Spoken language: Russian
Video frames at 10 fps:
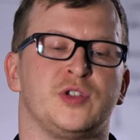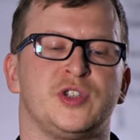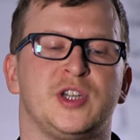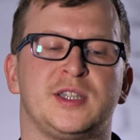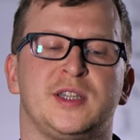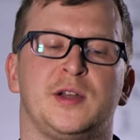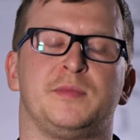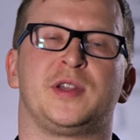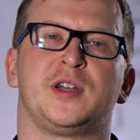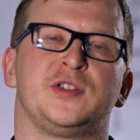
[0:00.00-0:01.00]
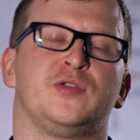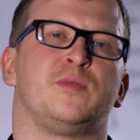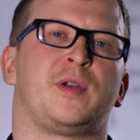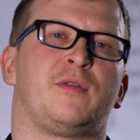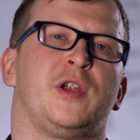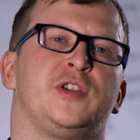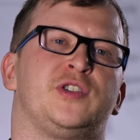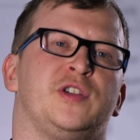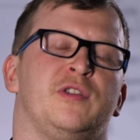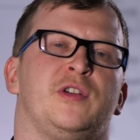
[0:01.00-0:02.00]
Очень часто арбитражные
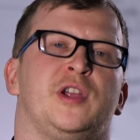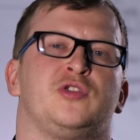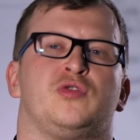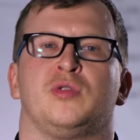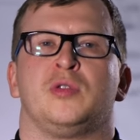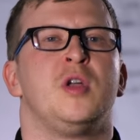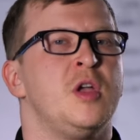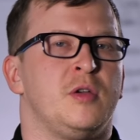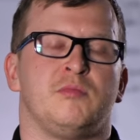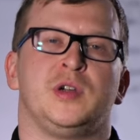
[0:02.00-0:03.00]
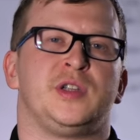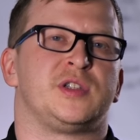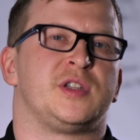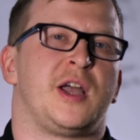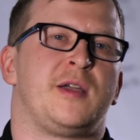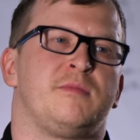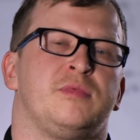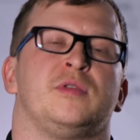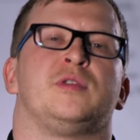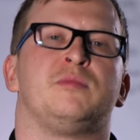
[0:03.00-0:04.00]
управляющие говорят, что мы не знаем,
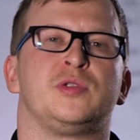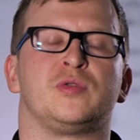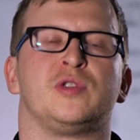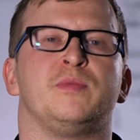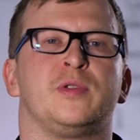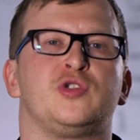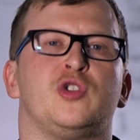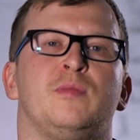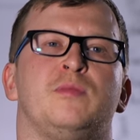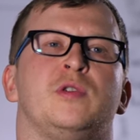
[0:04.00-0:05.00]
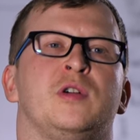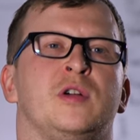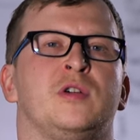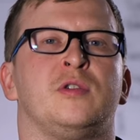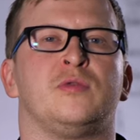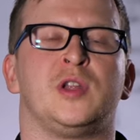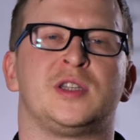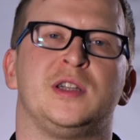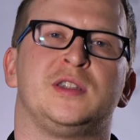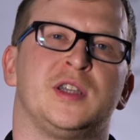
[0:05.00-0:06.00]
э, мы тут ни при чем, э, у
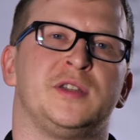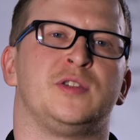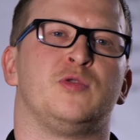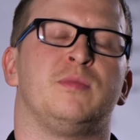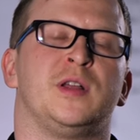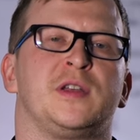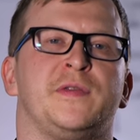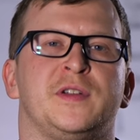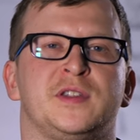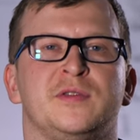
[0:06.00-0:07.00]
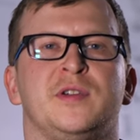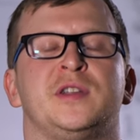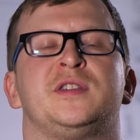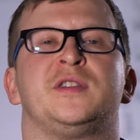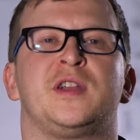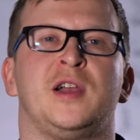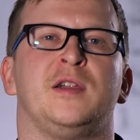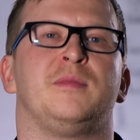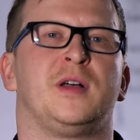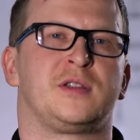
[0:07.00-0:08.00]
нас лицензии у банков отзывает
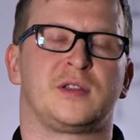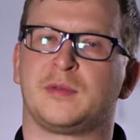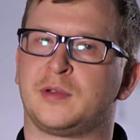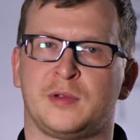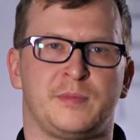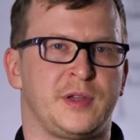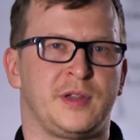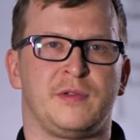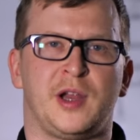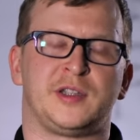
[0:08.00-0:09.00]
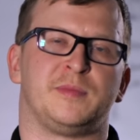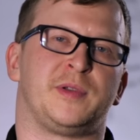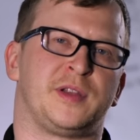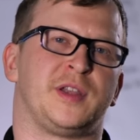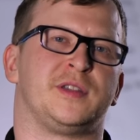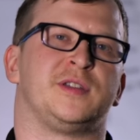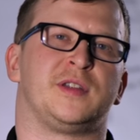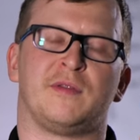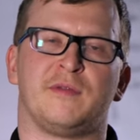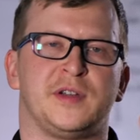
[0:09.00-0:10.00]
Центральный банк, э, предъявляйте претензии
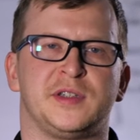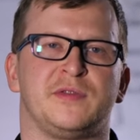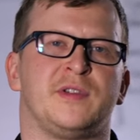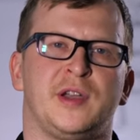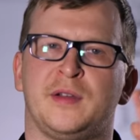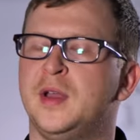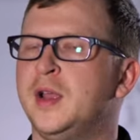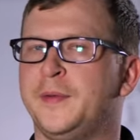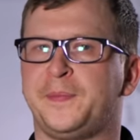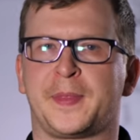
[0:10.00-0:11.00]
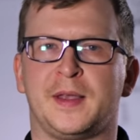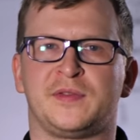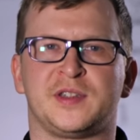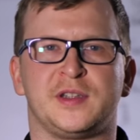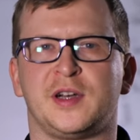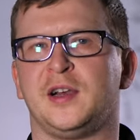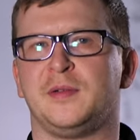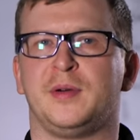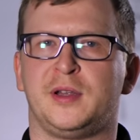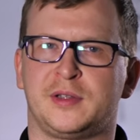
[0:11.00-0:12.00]
там ВСВ, в Центральный
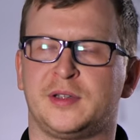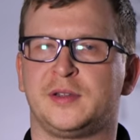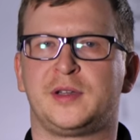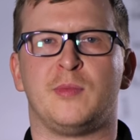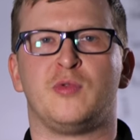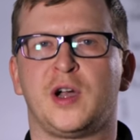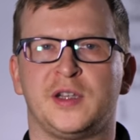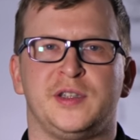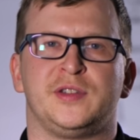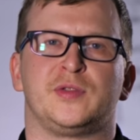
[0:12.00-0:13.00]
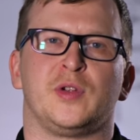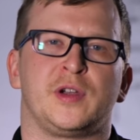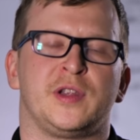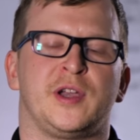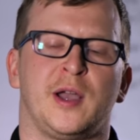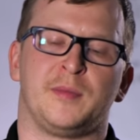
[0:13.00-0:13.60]
банк, кому хотите, только не ко